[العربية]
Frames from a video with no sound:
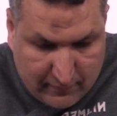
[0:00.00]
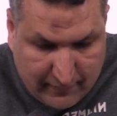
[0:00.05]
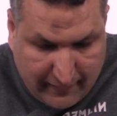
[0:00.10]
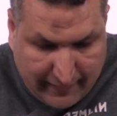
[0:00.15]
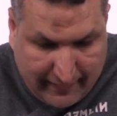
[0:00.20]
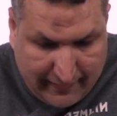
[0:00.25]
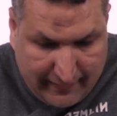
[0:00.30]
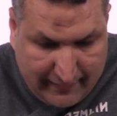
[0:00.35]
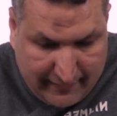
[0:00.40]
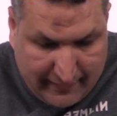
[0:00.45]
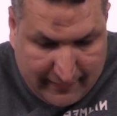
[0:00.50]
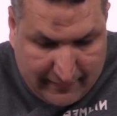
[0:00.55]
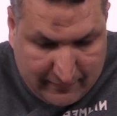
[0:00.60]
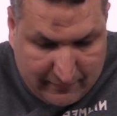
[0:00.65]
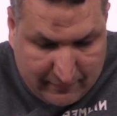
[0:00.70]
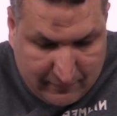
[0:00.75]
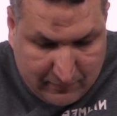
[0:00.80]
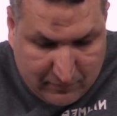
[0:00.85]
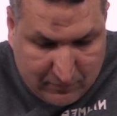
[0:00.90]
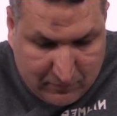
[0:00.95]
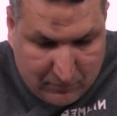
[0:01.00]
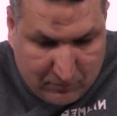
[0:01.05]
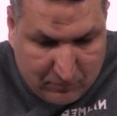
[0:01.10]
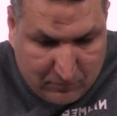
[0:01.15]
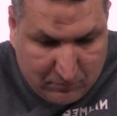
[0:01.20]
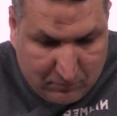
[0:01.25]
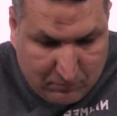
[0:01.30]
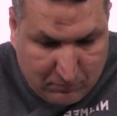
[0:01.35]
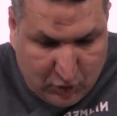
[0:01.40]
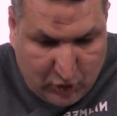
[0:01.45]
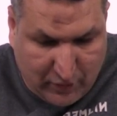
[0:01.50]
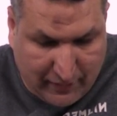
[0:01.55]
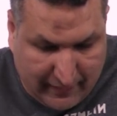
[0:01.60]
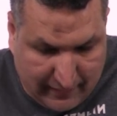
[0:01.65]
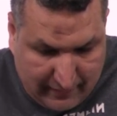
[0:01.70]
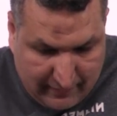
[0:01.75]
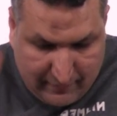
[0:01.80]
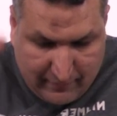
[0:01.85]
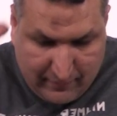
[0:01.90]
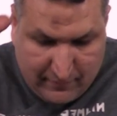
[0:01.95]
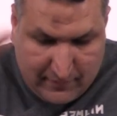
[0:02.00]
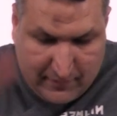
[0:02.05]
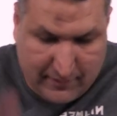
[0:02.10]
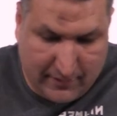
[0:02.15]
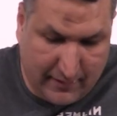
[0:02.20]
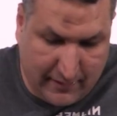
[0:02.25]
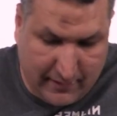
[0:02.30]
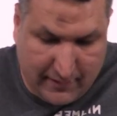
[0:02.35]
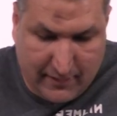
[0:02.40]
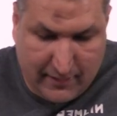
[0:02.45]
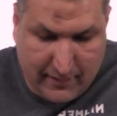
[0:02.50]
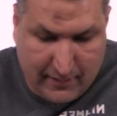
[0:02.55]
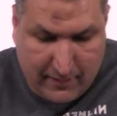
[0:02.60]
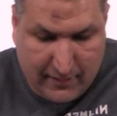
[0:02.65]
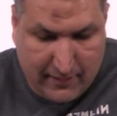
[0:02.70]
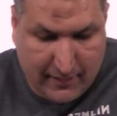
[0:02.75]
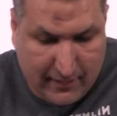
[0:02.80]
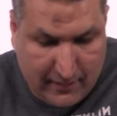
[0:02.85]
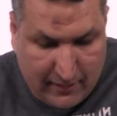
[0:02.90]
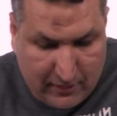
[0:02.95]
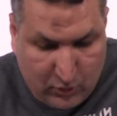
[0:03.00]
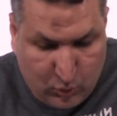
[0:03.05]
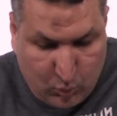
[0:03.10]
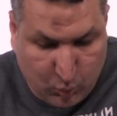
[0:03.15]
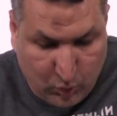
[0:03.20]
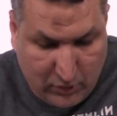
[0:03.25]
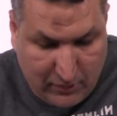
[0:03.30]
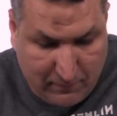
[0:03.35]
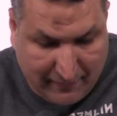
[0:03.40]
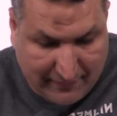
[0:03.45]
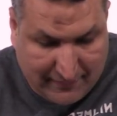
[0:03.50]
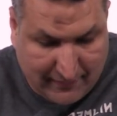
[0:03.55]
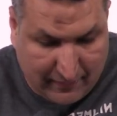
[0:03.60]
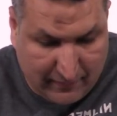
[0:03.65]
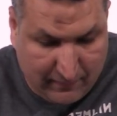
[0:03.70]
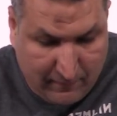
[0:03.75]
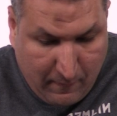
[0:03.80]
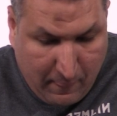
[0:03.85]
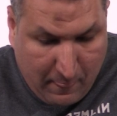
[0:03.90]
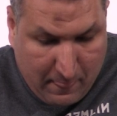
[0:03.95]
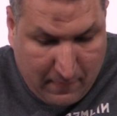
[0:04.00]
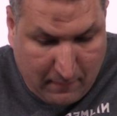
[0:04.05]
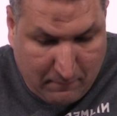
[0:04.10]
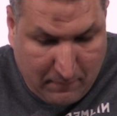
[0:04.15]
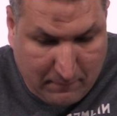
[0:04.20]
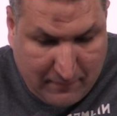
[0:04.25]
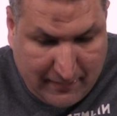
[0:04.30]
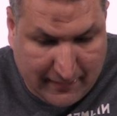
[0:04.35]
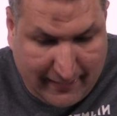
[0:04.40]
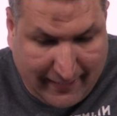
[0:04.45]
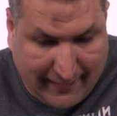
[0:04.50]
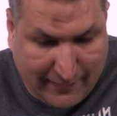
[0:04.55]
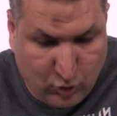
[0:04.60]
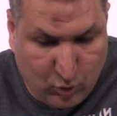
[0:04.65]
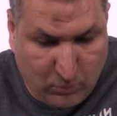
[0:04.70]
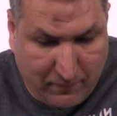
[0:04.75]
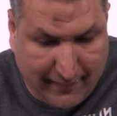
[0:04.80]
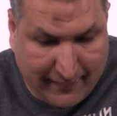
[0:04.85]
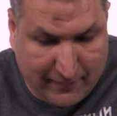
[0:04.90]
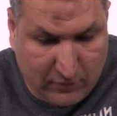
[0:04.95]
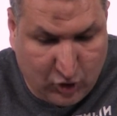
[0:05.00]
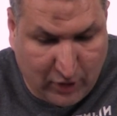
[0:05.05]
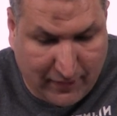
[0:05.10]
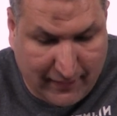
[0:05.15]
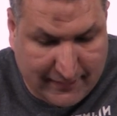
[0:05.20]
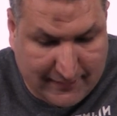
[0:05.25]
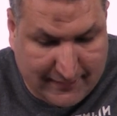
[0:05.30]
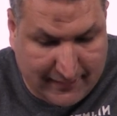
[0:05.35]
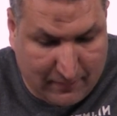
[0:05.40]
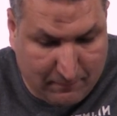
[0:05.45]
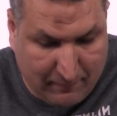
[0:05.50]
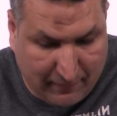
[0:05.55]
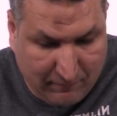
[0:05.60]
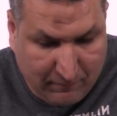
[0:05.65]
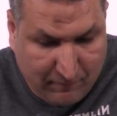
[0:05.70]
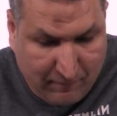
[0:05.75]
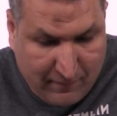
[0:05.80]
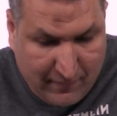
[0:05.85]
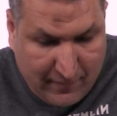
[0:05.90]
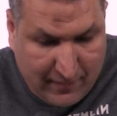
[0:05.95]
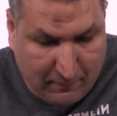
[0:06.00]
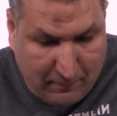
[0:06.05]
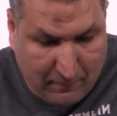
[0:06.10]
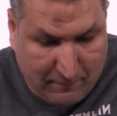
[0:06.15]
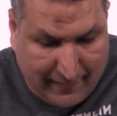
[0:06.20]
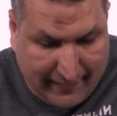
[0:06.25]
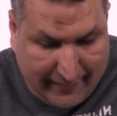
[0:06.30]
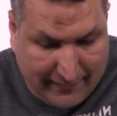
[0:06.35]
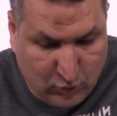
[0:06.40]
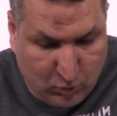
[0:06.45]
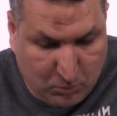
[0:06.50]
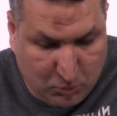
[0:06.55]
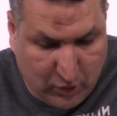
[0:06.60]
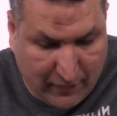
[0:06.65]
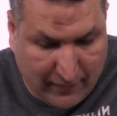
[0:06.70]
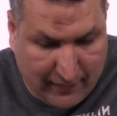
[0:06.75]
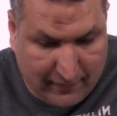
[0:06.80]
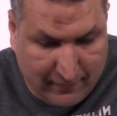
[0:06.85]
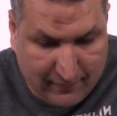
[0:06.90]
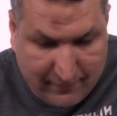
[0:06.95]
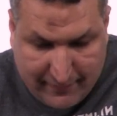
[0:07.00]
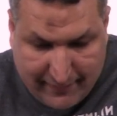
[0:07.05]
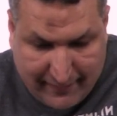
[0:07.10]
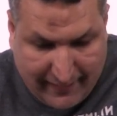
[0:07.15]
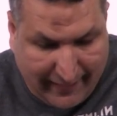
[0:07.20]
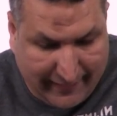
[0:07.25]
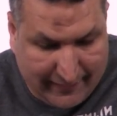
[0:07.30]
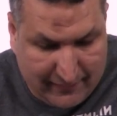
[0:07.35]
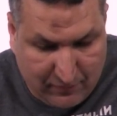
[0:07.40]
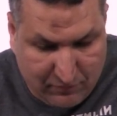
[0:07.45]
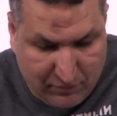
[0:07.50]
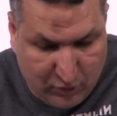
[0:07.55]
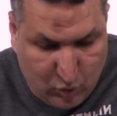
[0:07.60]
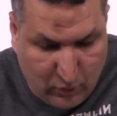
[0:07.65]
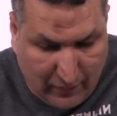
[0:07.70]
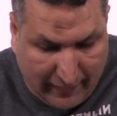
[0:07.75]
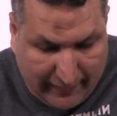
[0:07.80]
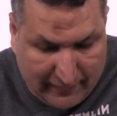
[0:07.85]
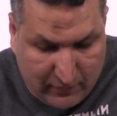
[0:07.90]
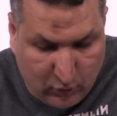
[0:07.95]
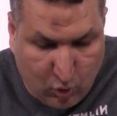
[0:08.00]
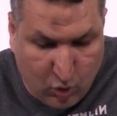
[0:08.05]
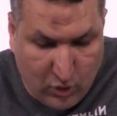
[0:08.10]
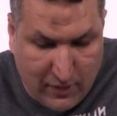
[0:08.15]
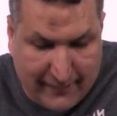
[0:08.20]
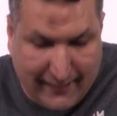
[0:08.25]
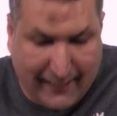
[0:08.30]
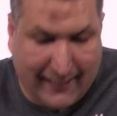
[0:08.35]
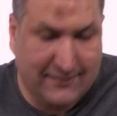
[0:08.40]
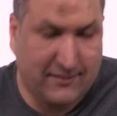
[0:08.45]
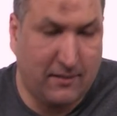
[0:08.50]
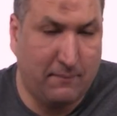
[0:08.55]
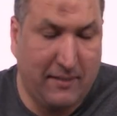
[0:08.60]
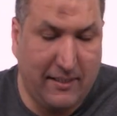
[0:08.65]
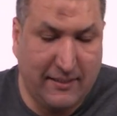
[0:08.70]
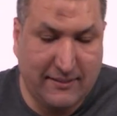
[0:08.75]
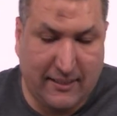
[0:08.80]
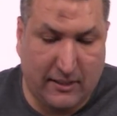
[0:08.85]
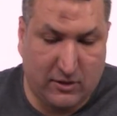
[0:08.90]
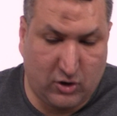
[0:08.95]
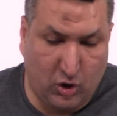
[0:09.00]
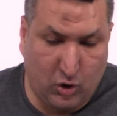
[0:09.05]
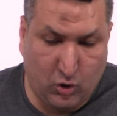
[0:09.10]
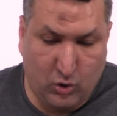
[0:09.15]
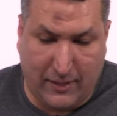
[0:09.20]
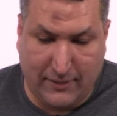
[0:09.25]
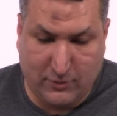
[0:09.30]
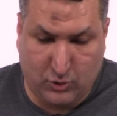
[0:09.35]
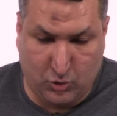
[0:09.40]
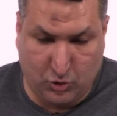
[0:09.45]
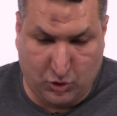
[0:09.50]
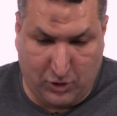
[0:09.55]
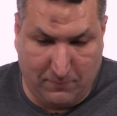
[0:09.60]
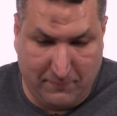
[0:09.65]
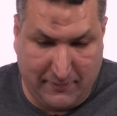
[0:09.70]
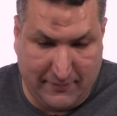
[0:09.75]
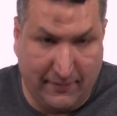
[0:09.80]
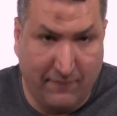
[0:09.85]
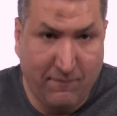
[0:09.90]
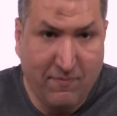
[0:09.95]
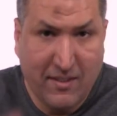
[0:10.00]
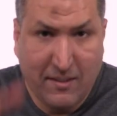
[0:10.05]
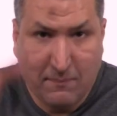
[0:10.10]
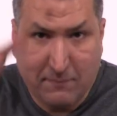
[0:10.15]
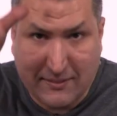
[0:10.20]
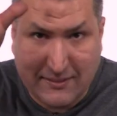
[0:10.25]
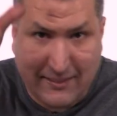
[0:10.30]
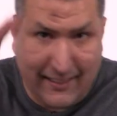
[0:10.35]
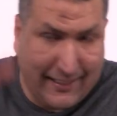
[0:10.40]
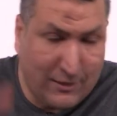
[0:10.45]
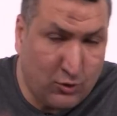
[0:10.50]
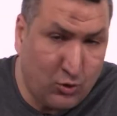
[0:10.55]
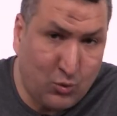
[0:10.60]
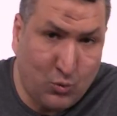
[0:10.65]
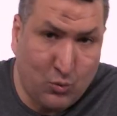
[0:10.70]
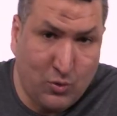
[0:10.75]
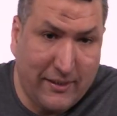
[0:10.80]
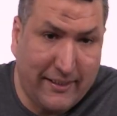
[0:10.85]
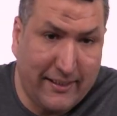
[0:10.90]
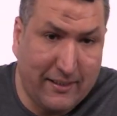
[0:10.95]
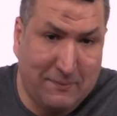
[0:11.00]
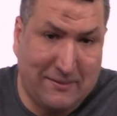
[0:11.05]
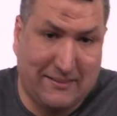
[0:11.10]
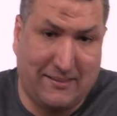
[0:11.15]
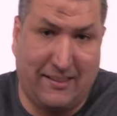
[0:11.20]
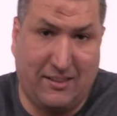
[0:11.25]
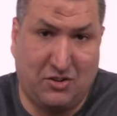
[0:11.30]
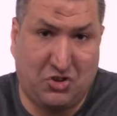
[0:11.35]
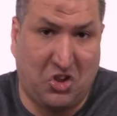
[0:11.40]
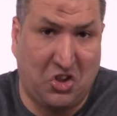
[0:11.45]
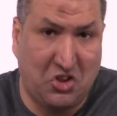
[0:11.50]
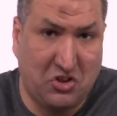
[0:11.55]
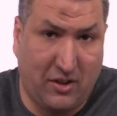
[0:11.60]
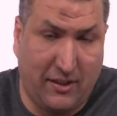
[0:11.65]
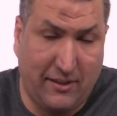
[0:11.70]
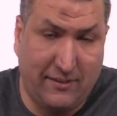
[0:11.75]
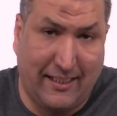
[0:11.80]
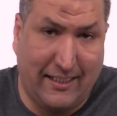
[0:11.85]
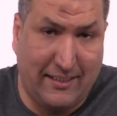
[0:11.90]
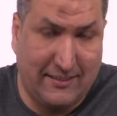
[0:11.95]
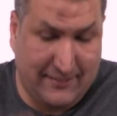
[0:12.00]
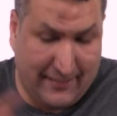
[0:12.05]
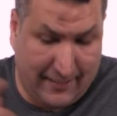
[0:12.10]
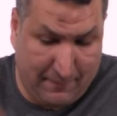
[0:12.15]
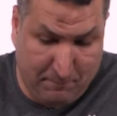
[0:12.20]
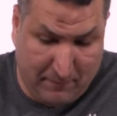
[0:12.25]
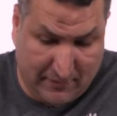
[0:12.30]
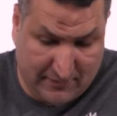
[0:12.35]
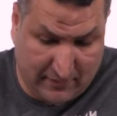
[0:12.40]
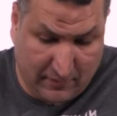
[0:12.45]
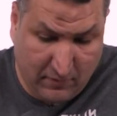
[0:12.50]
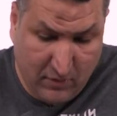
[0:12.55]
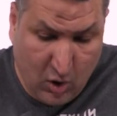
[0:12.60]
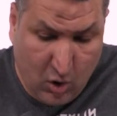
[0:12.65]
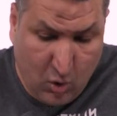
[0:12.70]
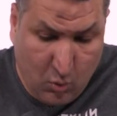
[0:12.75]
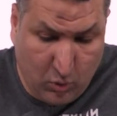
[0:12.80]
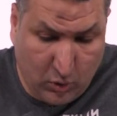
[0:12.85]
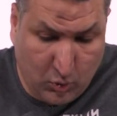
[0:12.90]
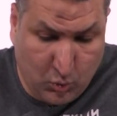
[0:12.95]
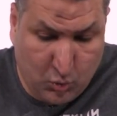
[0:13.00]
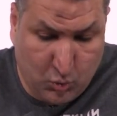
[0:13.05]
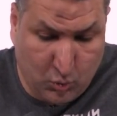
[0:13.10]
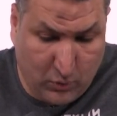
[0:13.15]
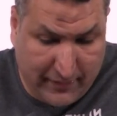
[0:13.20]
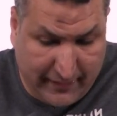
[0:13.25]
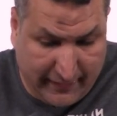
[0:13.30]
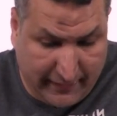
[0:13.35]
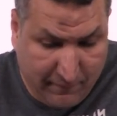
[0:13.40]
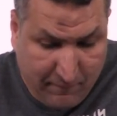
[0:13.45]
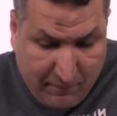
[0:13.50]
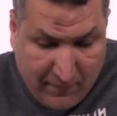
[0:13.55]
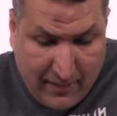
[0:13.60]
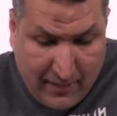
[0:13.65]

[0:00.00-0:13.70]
اخليها بشكل آه، طولي مثلا تمام كده عايزه بشكل سينما تمام عايزه بشكل العادي الفيديو العادي كل ده حسب اللي انت هتعرضه على السوشيال ميديا مثلا عايزه طولي كده مثلا عشان يتعرض على السناب مثلا وادوس اوكي